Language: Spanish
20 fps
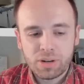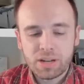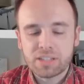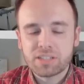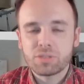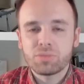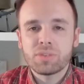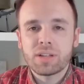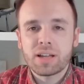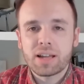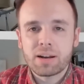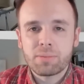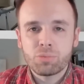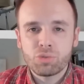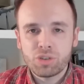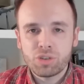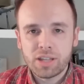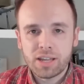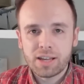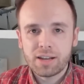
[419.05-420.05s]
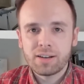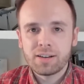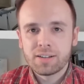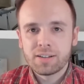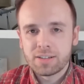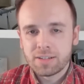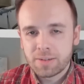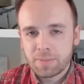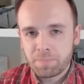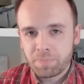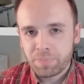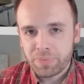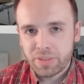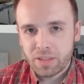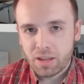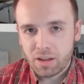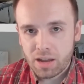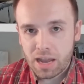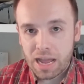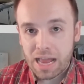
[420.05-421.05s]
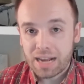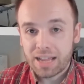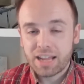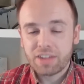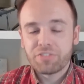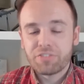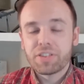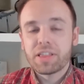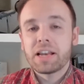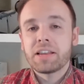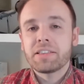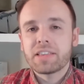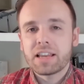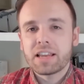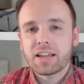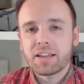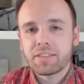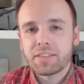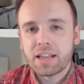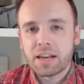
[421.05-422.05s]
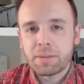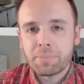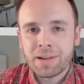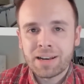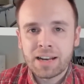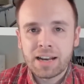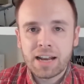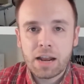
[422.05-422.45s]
En la Segunda Guerra Mundial, al jefe de la inteligencia alemana,